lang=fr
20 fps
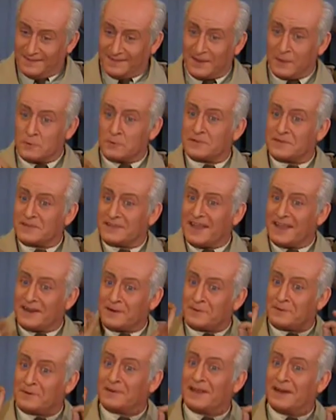dans le
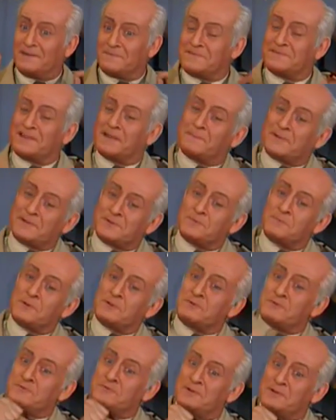siècle dans lequel vous êtes, parce que moi
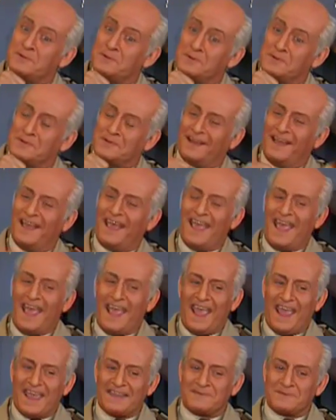je suis de l'autre,
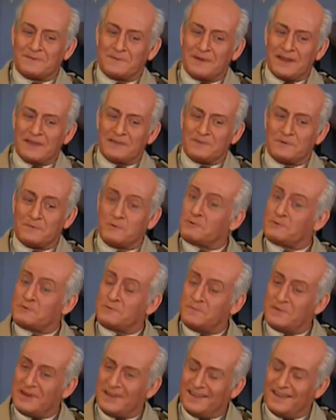est-ce que les gens m'ont
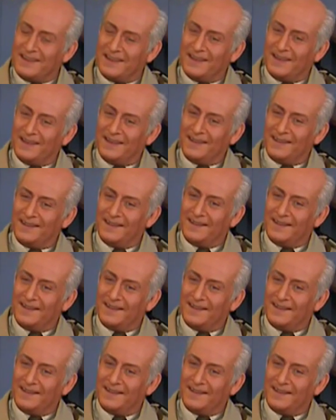oublié